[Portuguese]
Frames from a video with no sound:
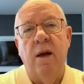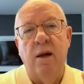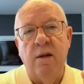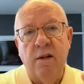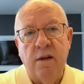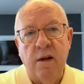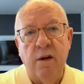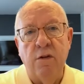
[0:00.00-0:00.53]

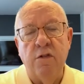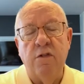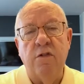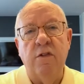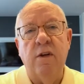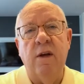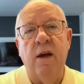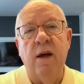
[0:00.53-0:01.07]
é
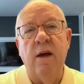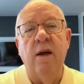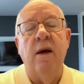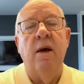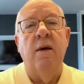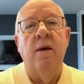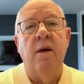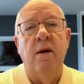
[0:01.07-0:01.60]
Deus
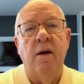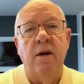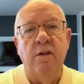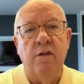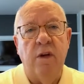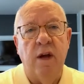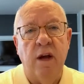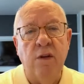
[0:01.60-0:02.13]
quem,
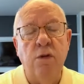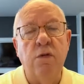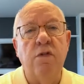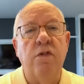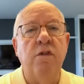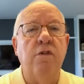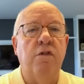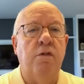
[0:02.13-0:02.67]
em quem
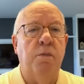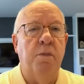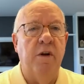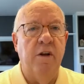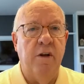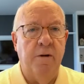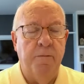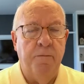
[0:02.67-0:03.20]
nos
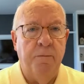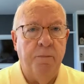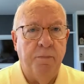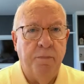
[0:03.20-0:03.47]
inspira.